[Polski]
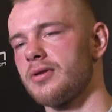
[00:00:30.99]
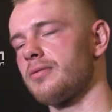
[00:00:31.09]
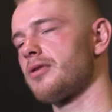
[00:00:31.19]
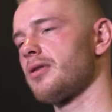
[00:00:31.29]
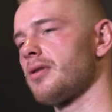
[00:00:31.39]

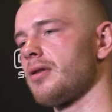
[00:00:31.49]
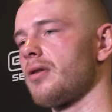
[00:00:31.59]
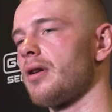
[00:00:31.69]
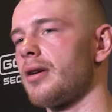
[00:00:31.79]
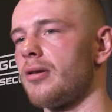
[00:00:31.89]
przy
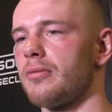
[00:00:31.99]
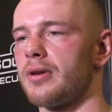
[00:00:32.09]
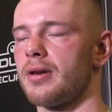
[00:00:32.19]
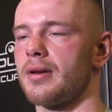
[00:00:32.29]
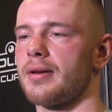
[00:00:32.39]
kolegom
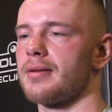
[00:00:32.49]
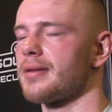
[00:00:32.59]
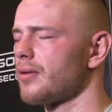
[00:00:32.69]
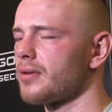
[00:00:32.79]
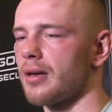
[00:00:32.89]
i
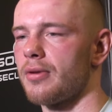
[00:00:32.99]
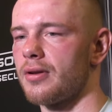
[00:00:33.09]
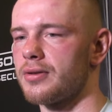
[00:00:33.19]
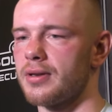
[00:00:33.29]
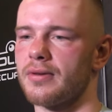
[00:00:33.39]
calutkiej mojej
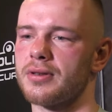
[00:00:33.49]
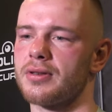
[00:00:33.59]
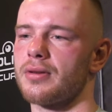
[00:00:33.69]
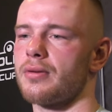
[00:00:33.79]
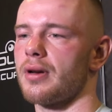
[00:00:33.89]
rodzinie właśnie
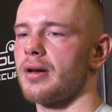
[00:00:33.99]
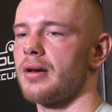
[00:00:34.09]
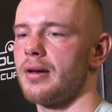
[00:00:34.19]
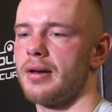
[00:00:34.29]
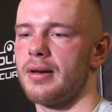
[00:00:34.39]
dziękuję
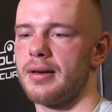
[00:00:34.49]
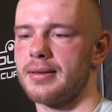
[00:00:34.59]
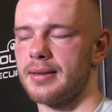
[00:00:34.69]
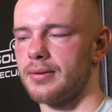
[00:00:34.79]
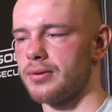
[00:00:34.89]

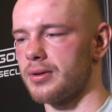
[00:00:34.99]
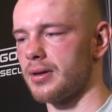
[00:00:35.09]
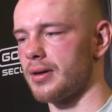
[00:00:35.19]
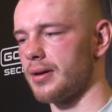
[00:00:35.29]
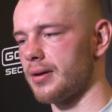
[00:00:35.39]
za to,
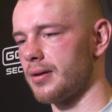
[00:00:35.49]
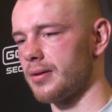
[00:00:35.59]
że,